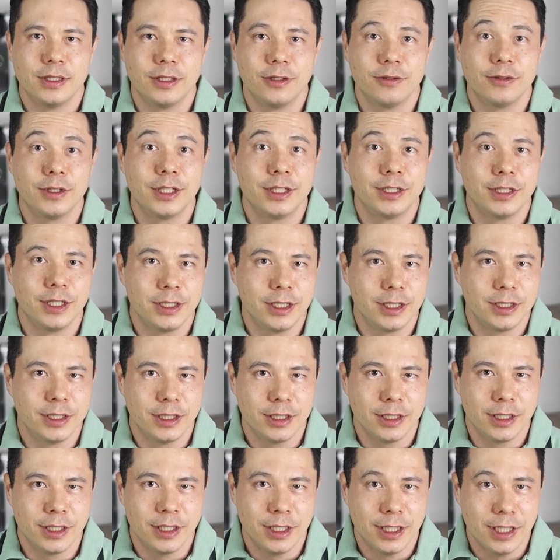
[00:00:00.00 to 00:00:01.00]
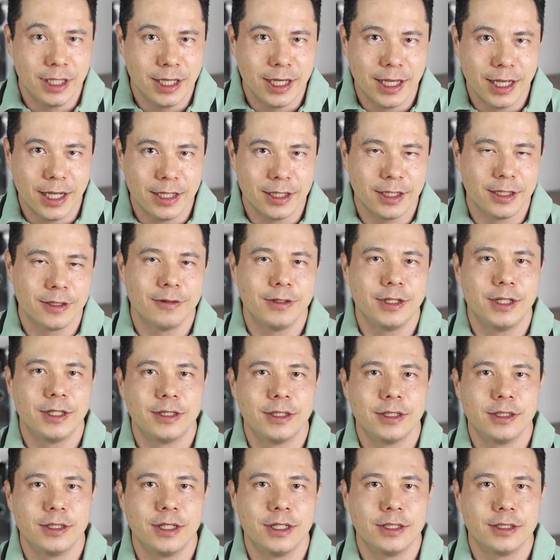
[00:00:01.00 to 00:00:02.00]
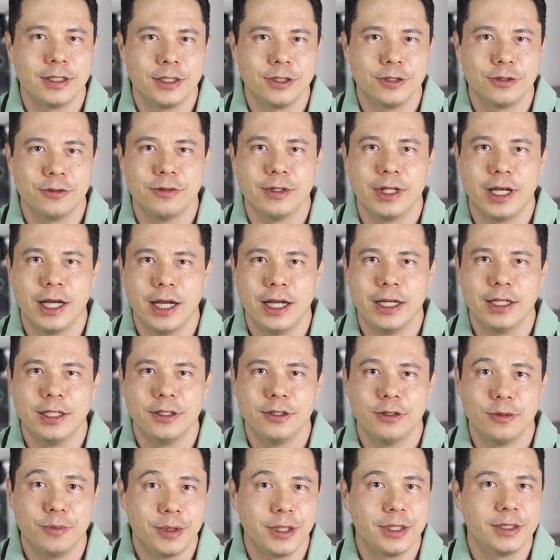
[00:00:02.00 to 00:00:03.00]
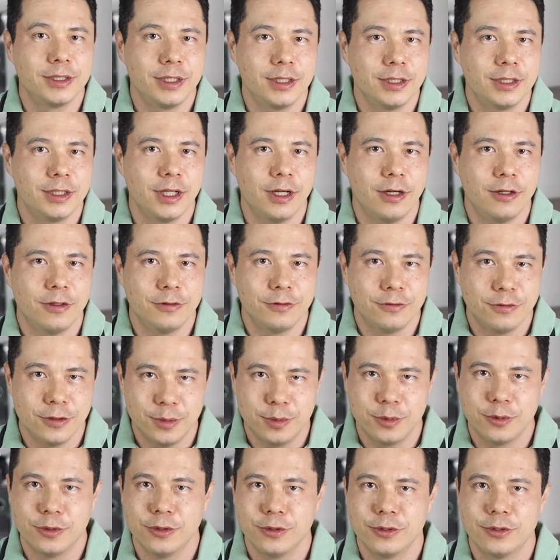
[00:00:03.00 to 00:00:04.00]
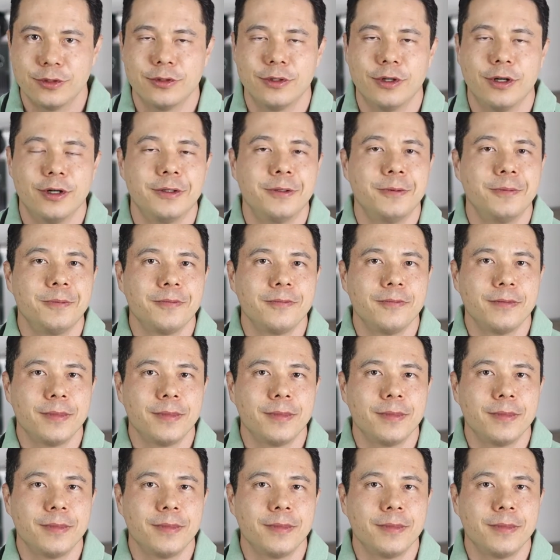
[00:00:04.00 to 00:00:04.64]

não deixei de atender ninguém na quarentena, nem que seja online ou presencial. Fui pro consultório.